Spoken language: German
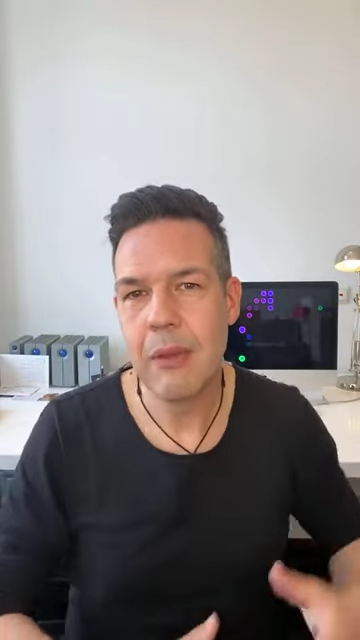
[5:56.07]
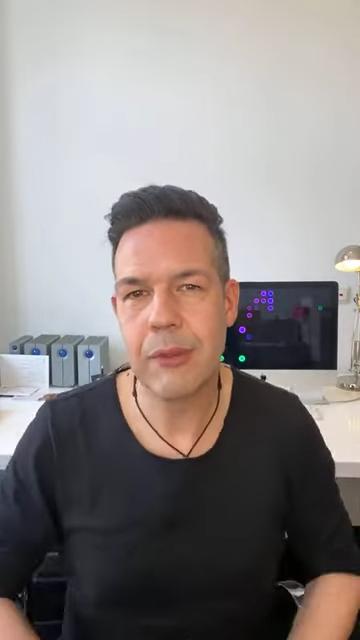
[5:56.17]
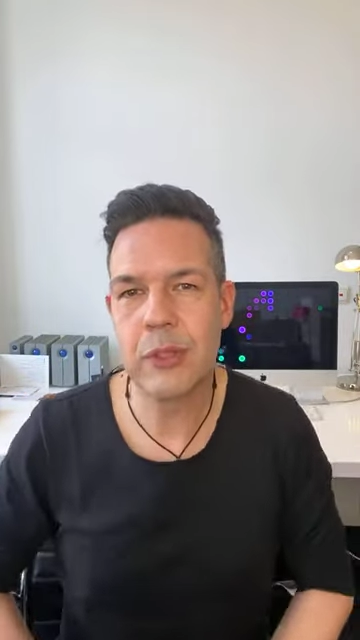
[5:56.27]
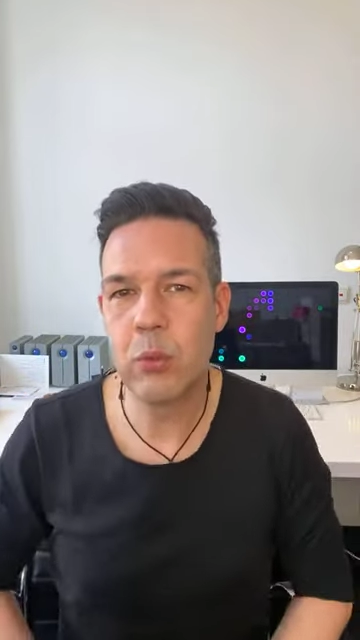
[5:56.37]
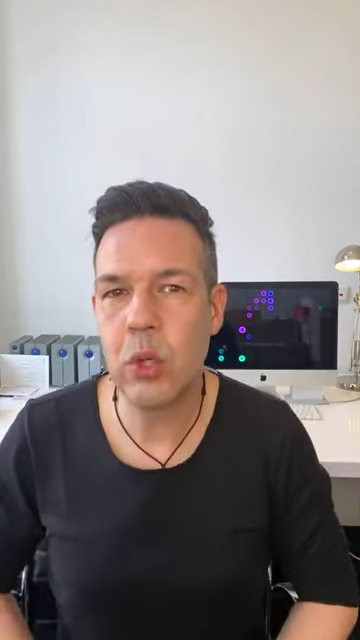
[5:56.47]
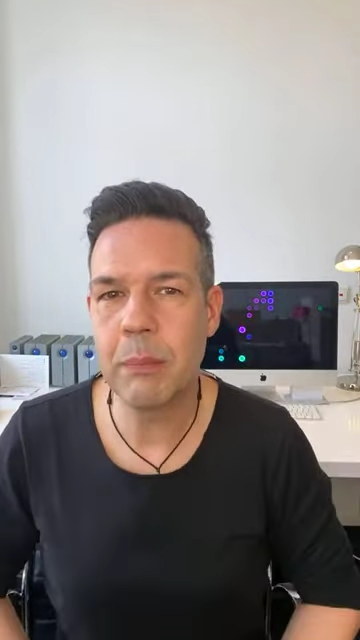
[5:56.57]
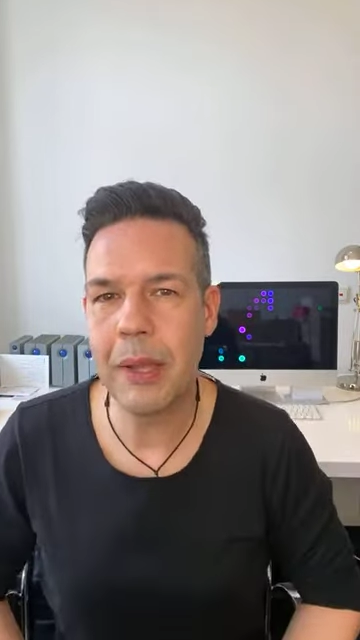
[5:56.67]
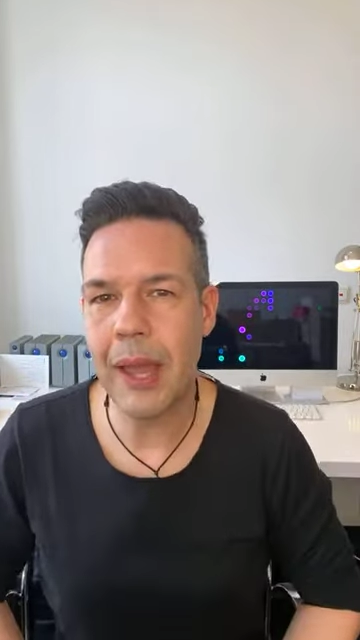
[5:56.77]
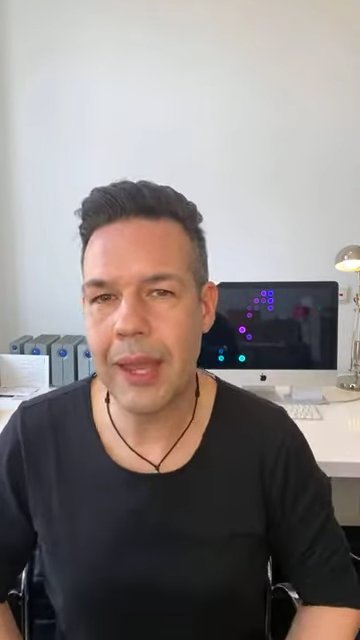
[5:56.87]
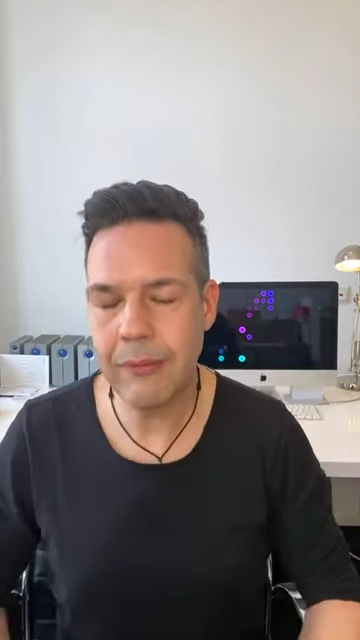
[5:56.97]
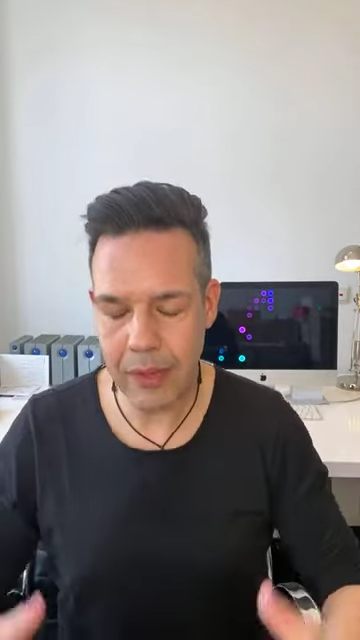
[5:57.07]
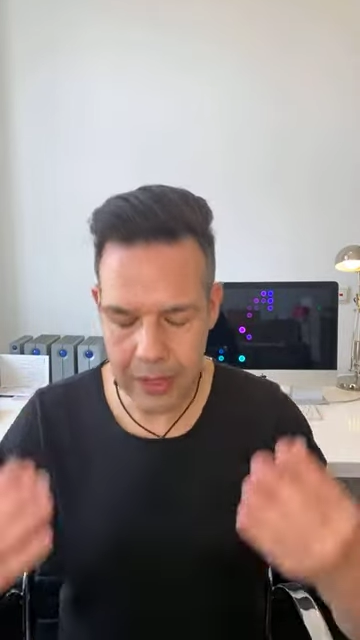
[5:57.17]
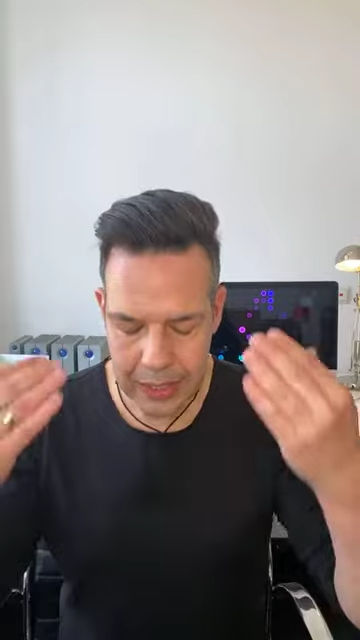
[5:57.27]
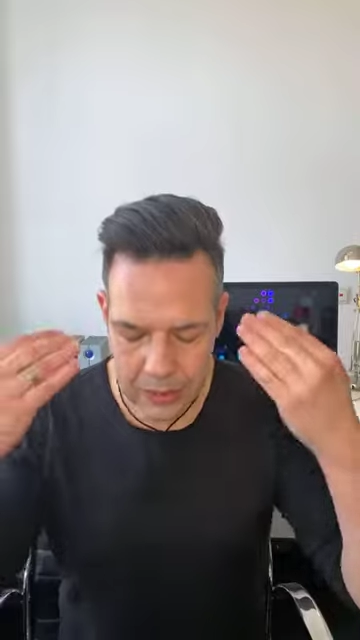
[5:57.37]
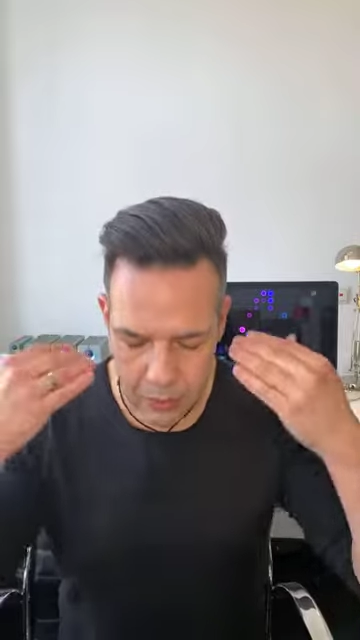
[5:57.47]
Versucht mal einfach
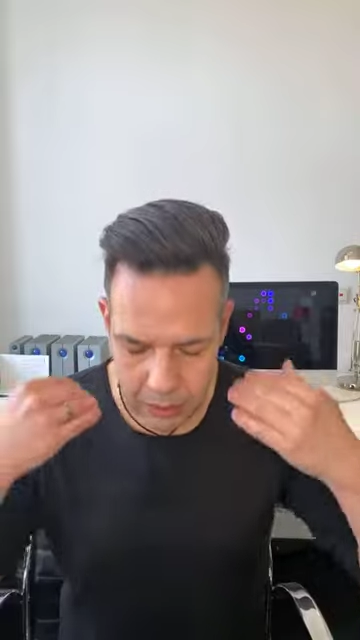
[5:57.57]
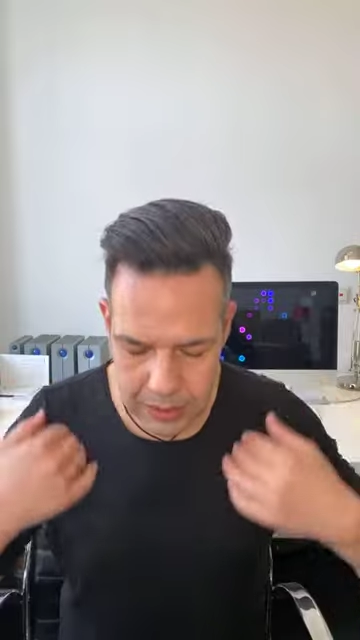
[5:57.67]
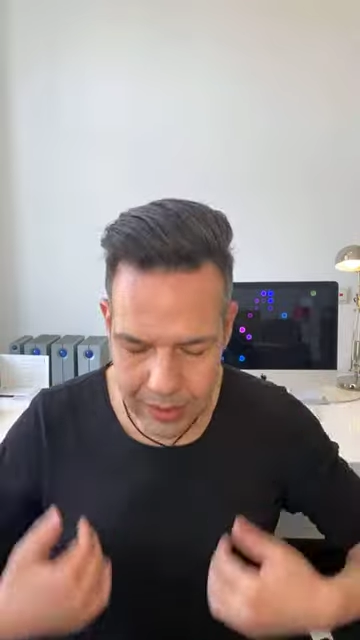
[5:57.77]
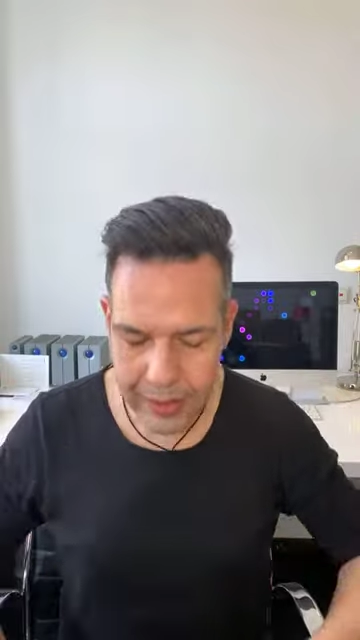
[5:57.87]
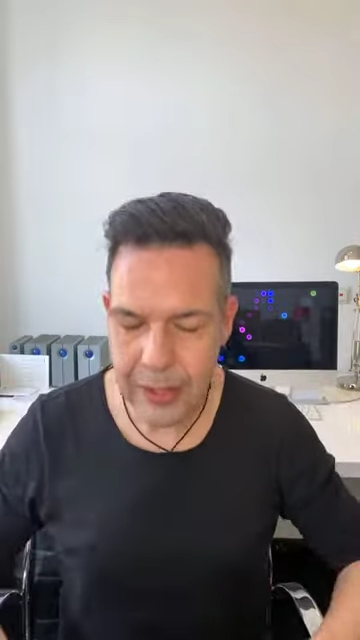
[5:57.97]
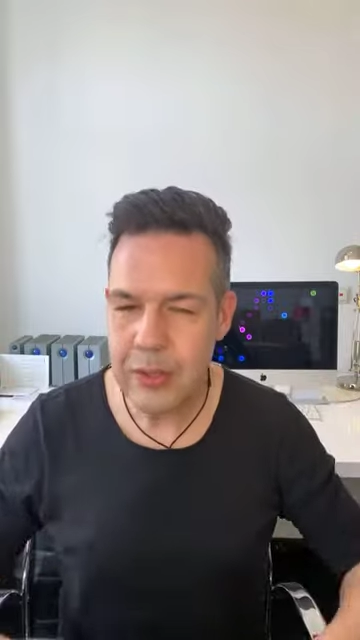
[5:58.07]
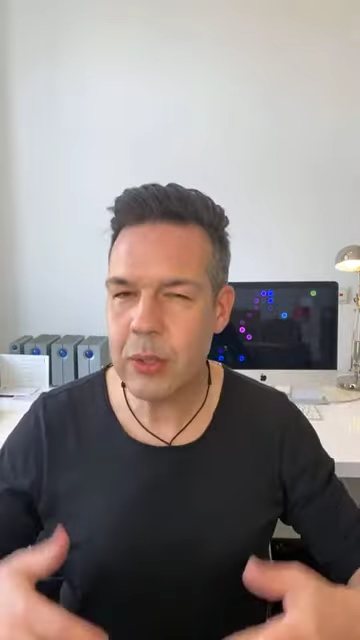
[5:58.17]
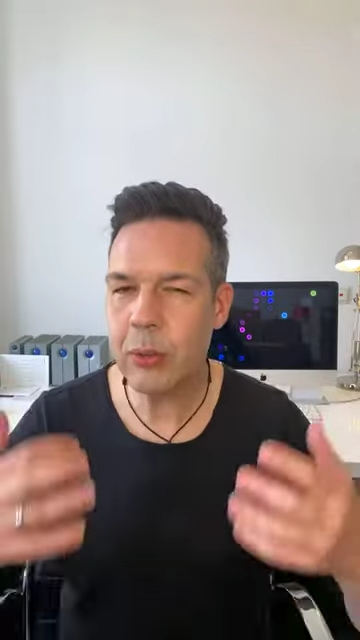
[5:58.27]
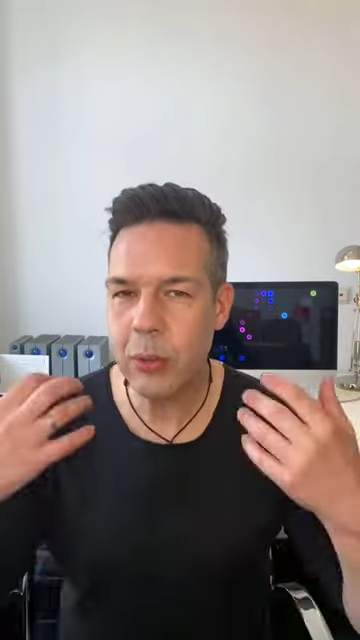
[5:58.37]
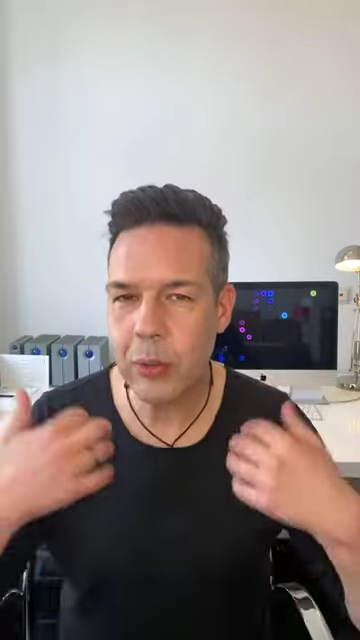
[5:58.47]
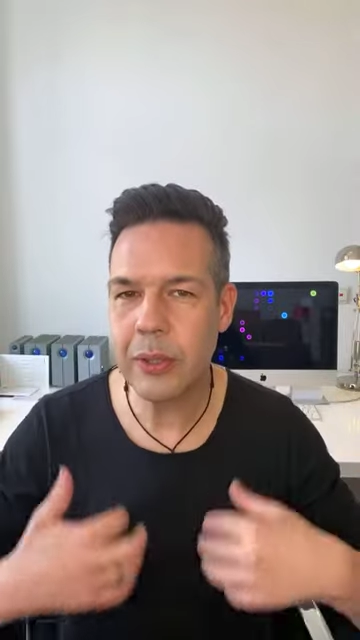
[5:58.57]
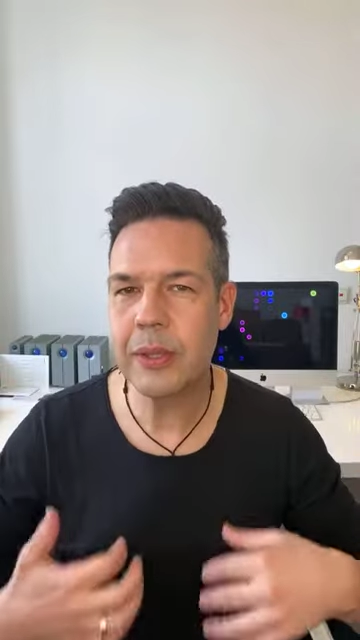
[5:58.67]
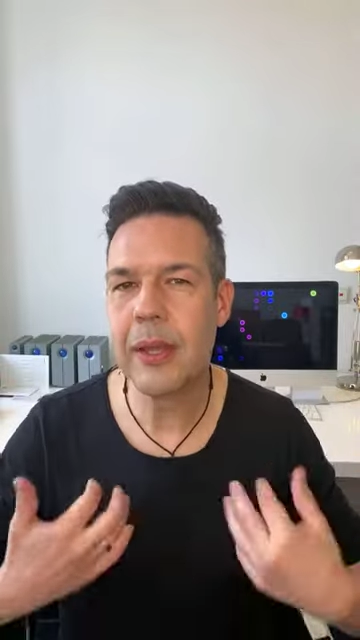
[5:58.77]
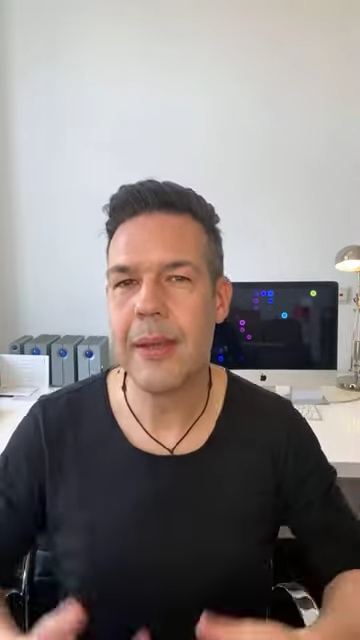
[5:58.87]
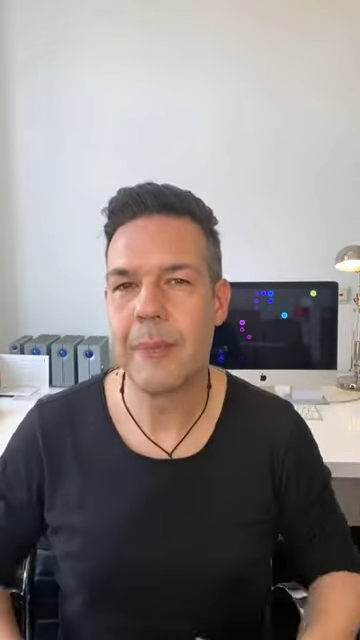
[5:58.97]
in euch reinzuhören.